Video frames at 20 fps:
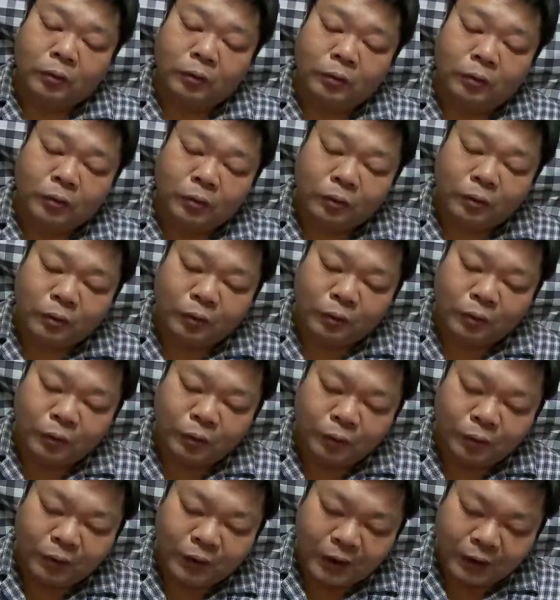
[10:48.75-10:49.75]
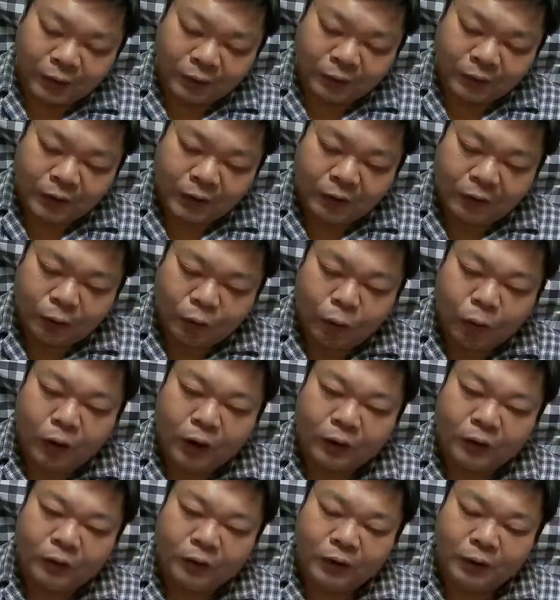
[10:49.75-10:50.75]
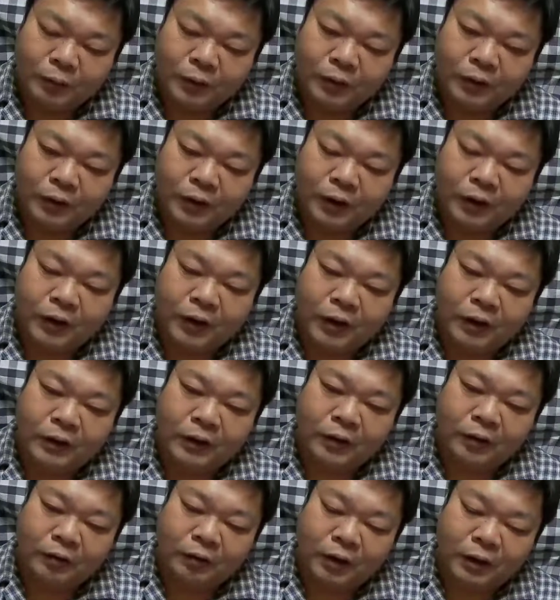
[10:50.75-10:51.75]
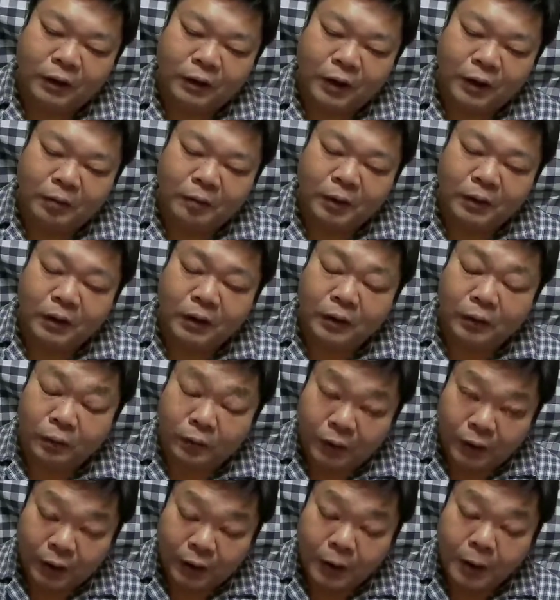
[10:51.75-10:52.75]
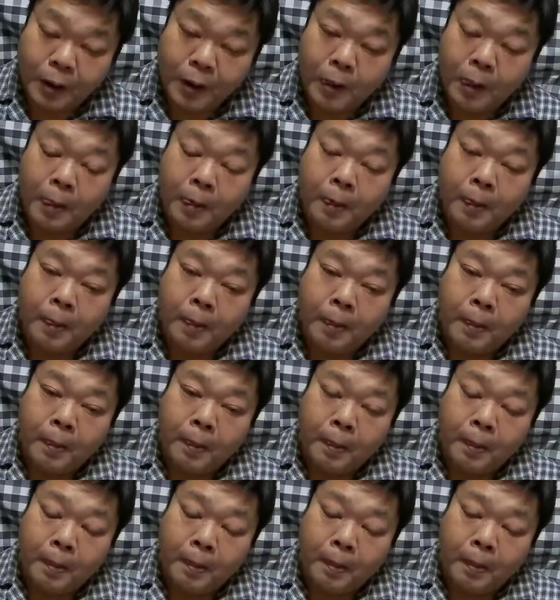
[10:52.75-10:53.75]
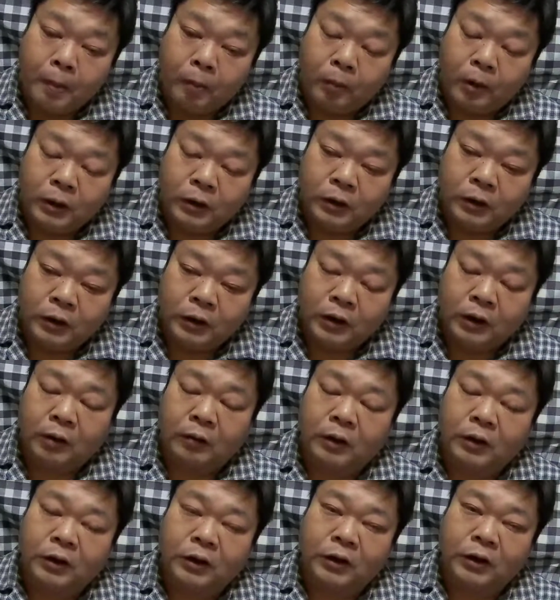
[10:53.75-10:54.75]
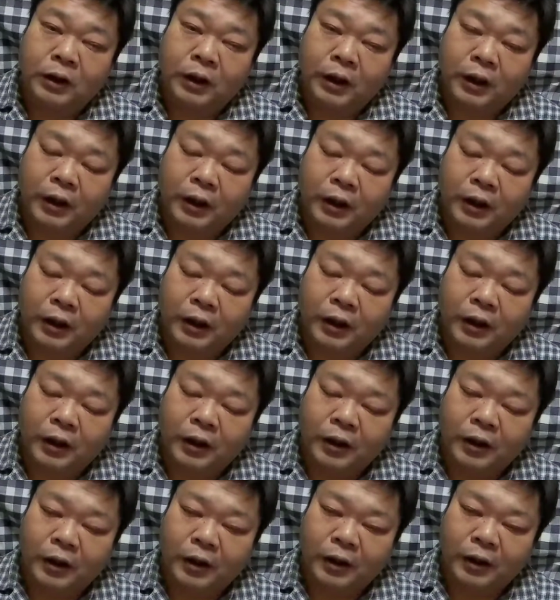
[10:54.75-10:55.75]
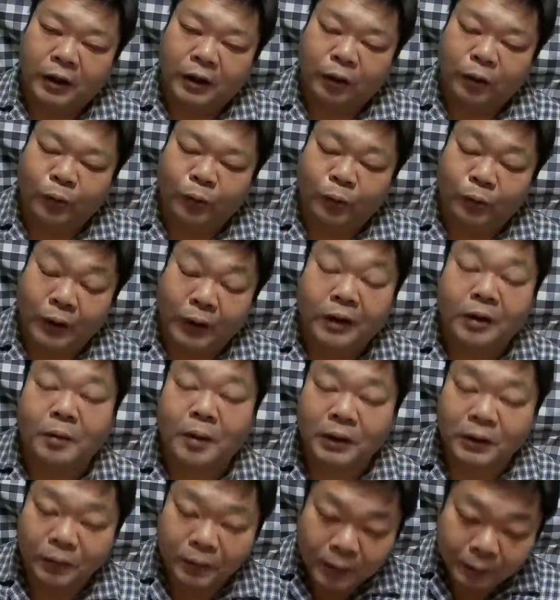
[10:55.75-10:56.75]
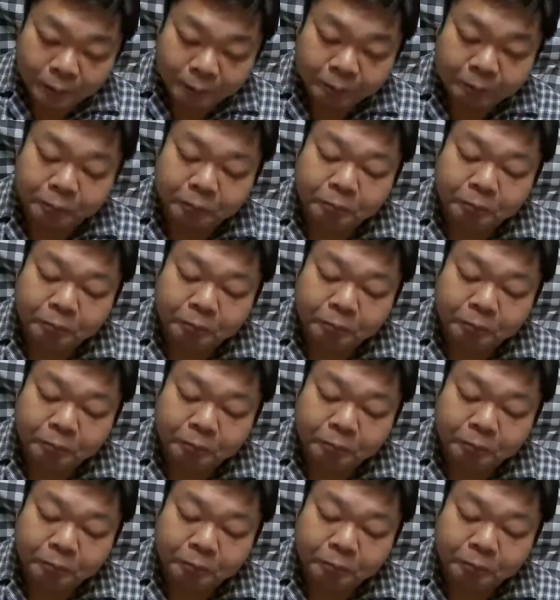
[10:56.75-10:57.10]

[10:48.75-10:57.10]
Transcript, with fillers: 軍軍隊としてあるいは国家として別に敵対してるわけじゃありませんので同じ西側陣営、えー、ということになってますので、